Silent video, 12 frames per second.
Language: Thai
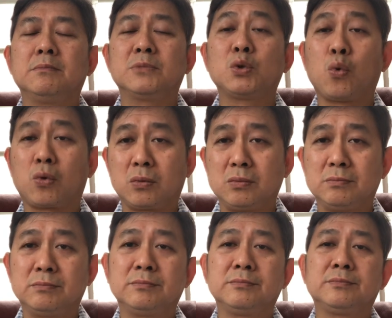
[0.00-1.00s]
สุข
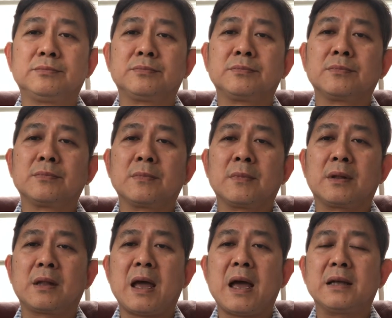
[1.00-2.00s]

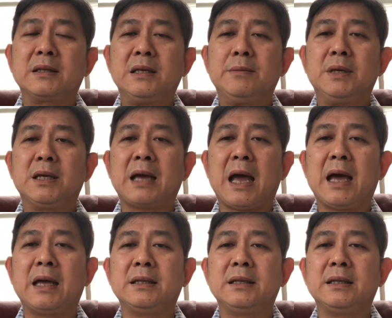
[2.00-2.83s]
นะที่มีการ